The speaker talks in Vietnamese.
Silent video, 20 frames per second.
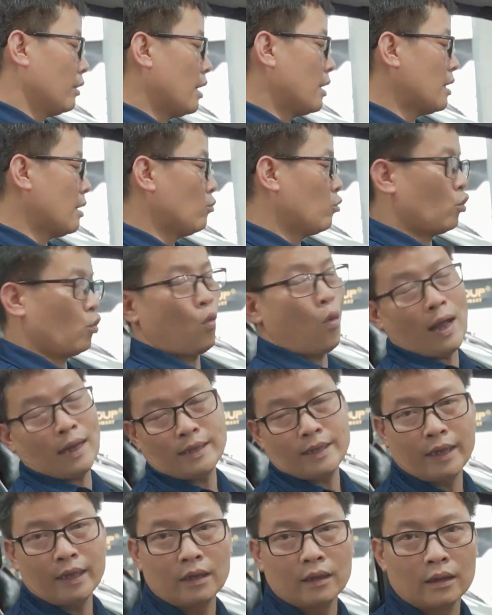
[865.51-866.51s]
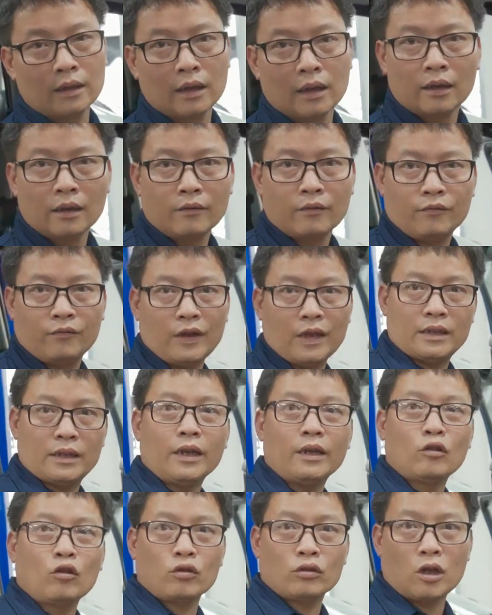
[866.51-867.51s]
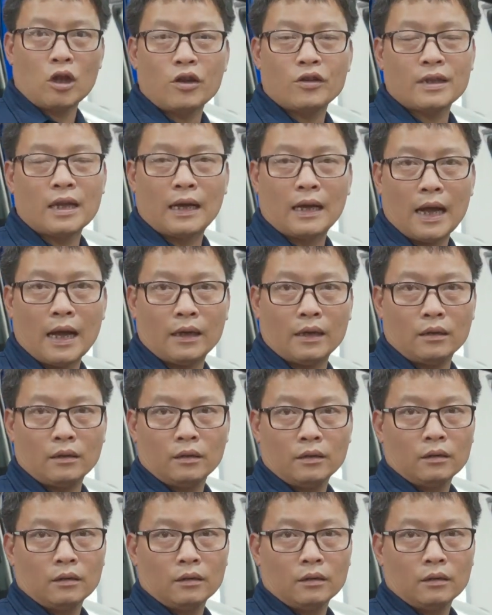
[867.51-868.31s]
Đây là một quá trình vệ sinh nội soi dàn lạnh.